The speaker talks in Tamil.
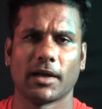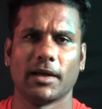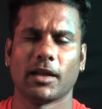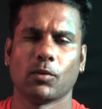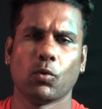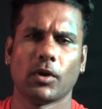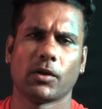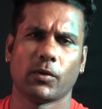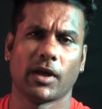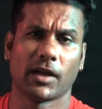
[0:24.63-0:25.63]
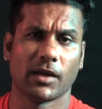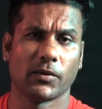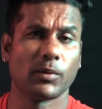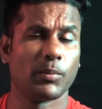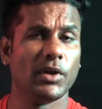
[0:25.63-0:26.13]
இல்லை அந்த ஊரில் இருக்கும் யாருக்காவது
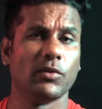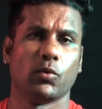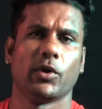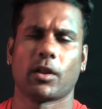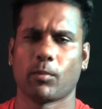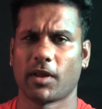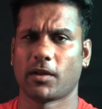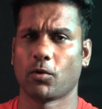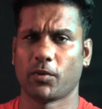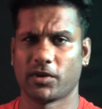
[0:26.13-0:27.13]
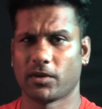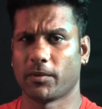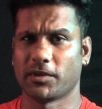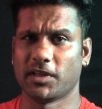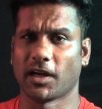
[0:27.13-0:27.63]
வந்து பில்லி சுனி அந்த மாதிரி எதனா ஒரு விஷயத்தை
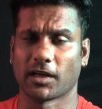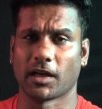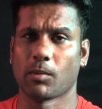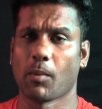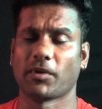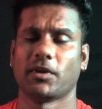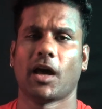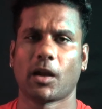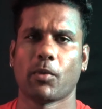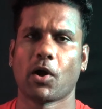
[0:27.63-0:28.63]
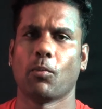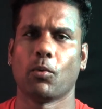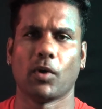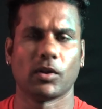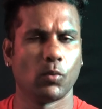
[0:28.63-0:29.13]
வச்சுட்டாங்கன்னா நம்ம ஃபஸ்ட்டு யாரை பார்க்க
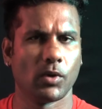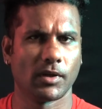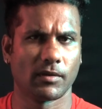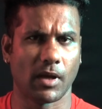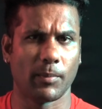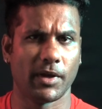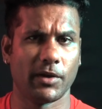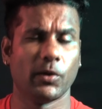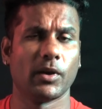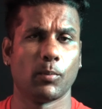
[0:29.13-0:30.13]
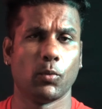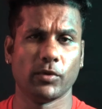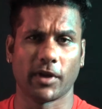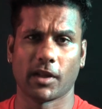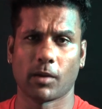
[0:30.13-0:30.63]
போவோம் அந்த ஊரில் இருக்கிற சாமியாடியோ இல்லை
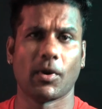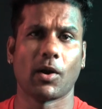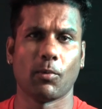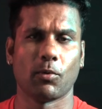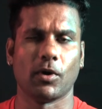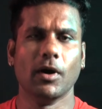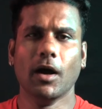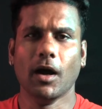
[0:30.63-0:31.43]
பூசாரியோ தானே பார்க்க போவோம்